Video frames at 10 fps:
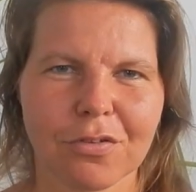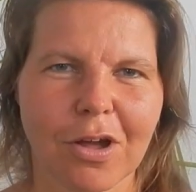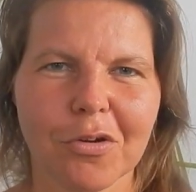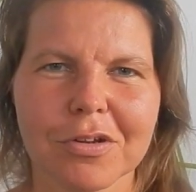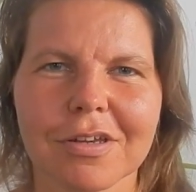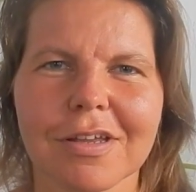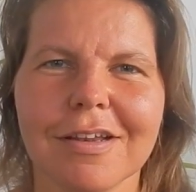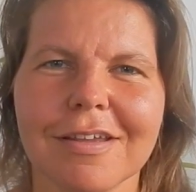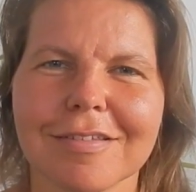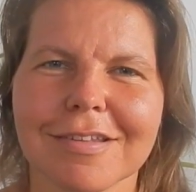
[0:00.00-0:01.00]
Frauen
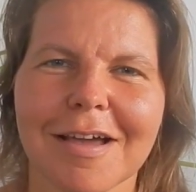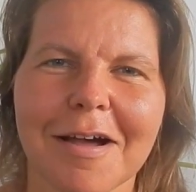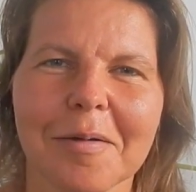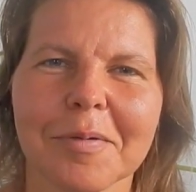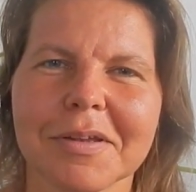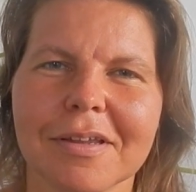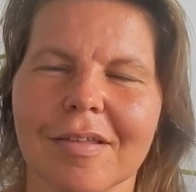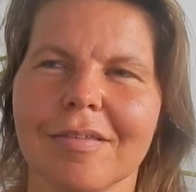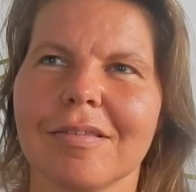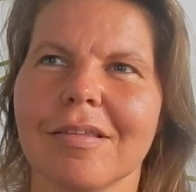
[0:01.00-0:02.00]
gelesen habe,
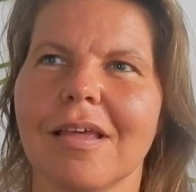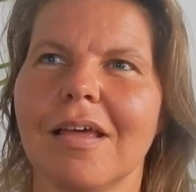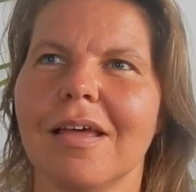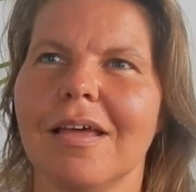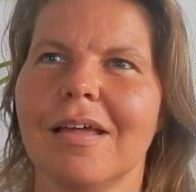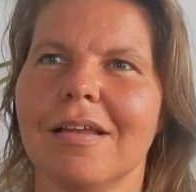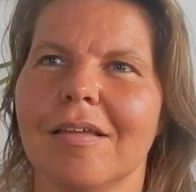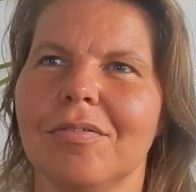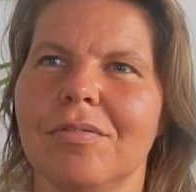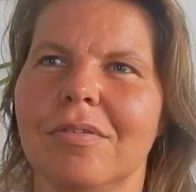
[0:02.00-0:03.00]
dass,
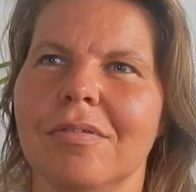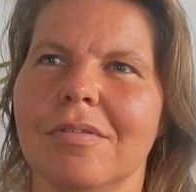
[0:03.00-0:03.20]
dass,